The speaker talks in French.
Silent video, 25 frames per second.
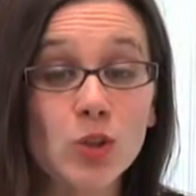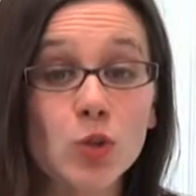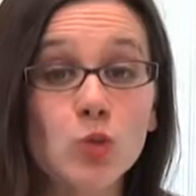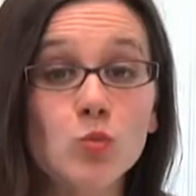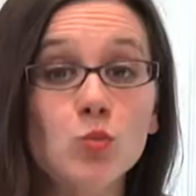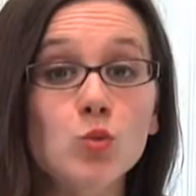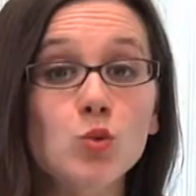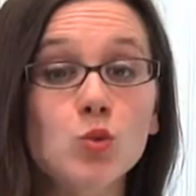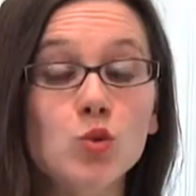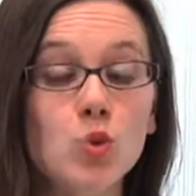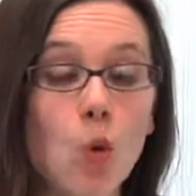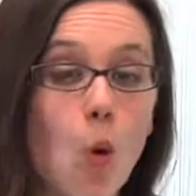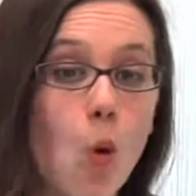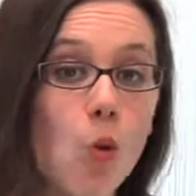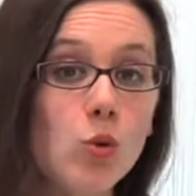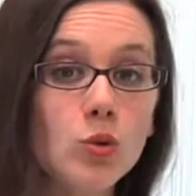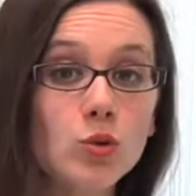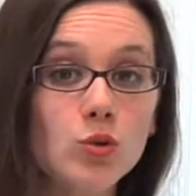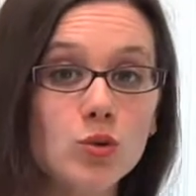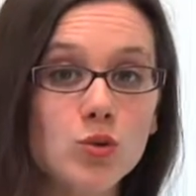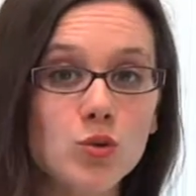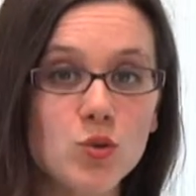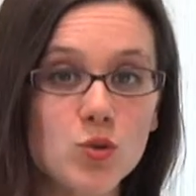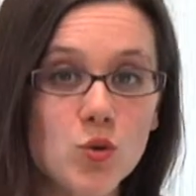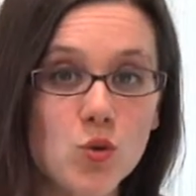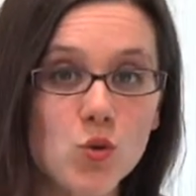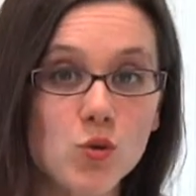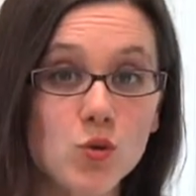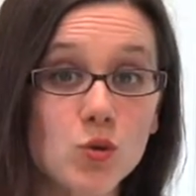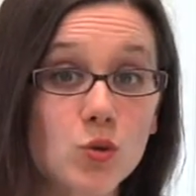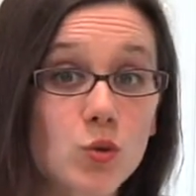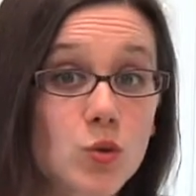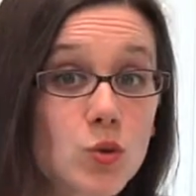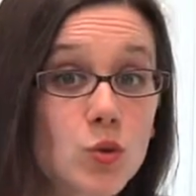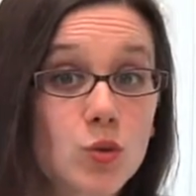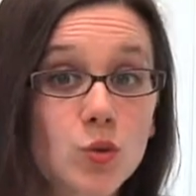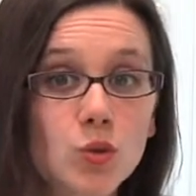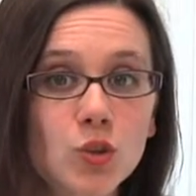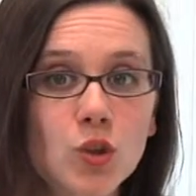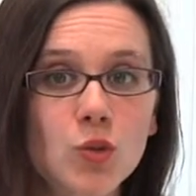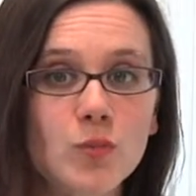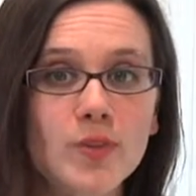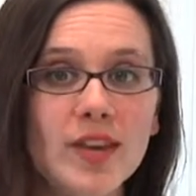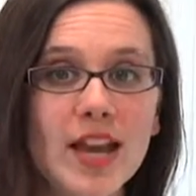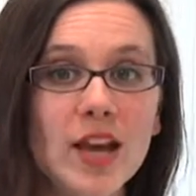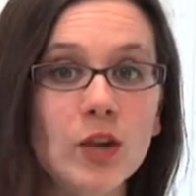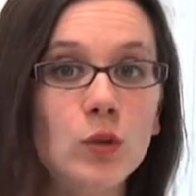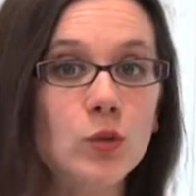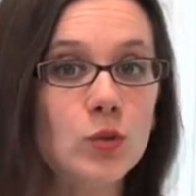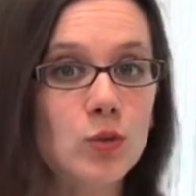de mousse onctueuse. Le goût de
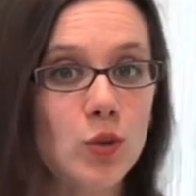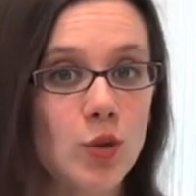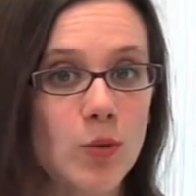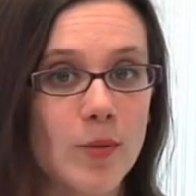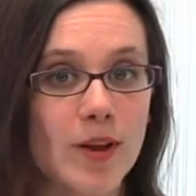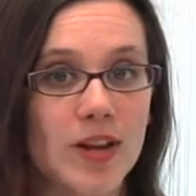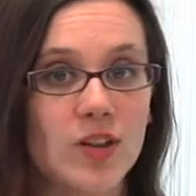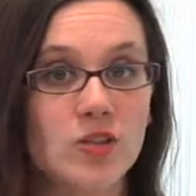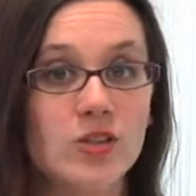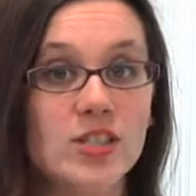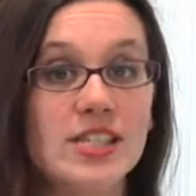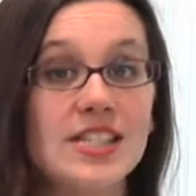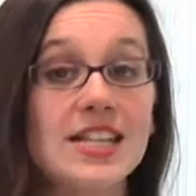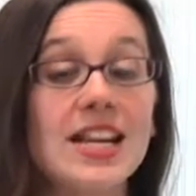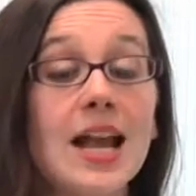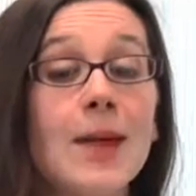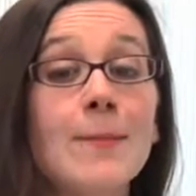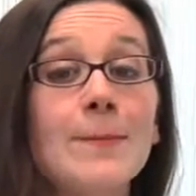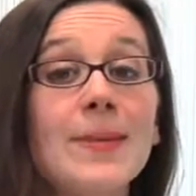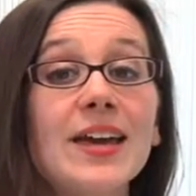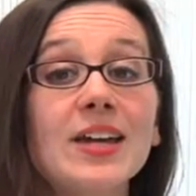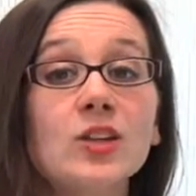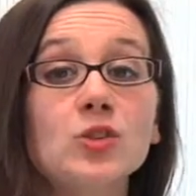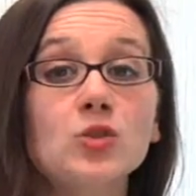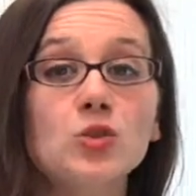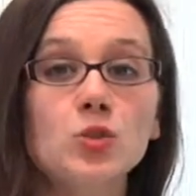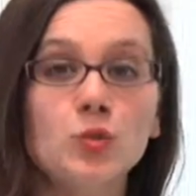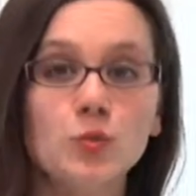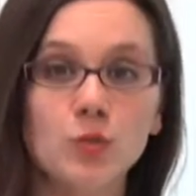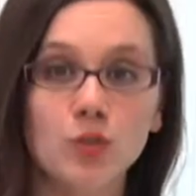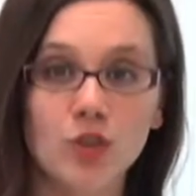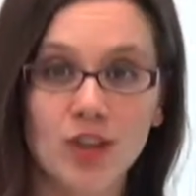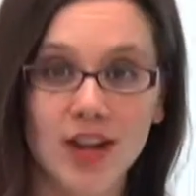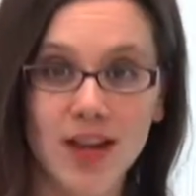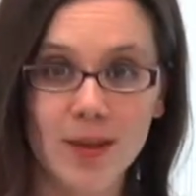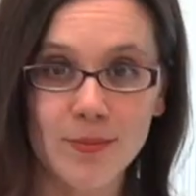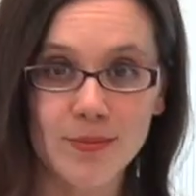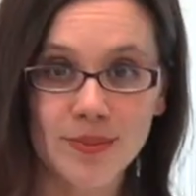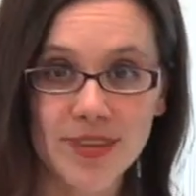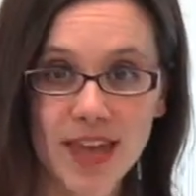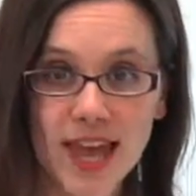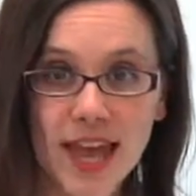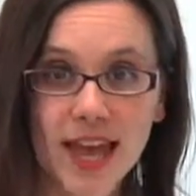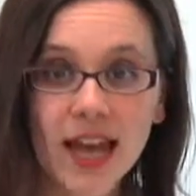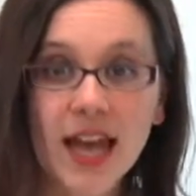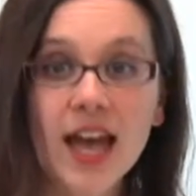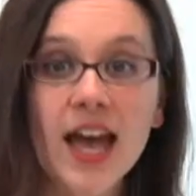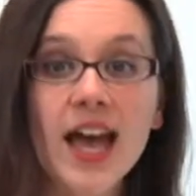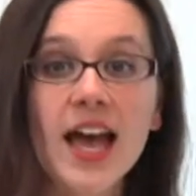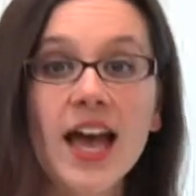miel contrebalance l'amertume de la
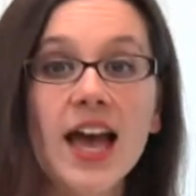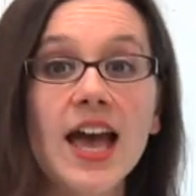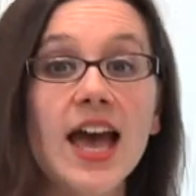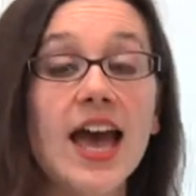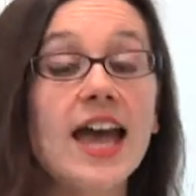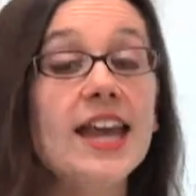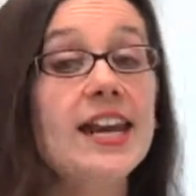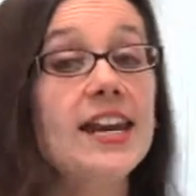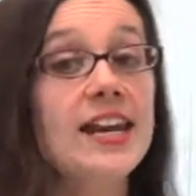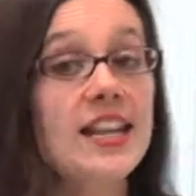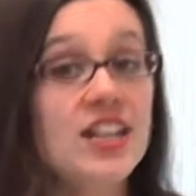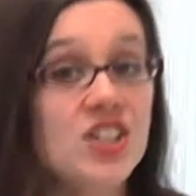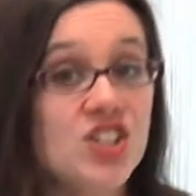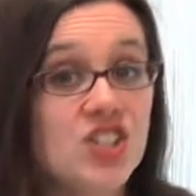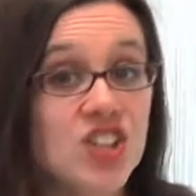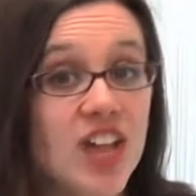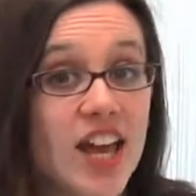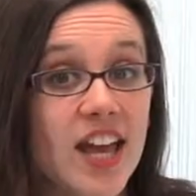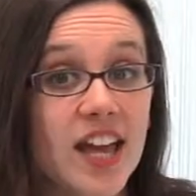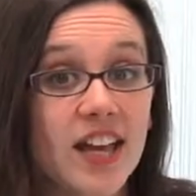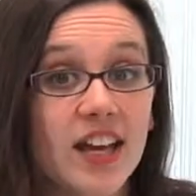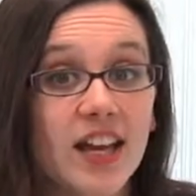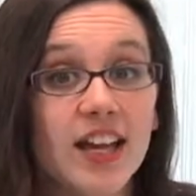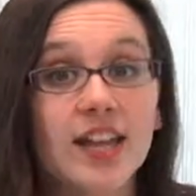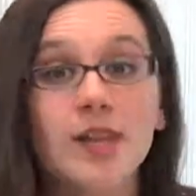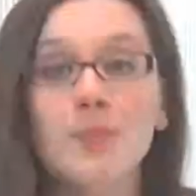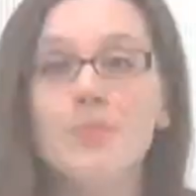bière. Elle est légère, elle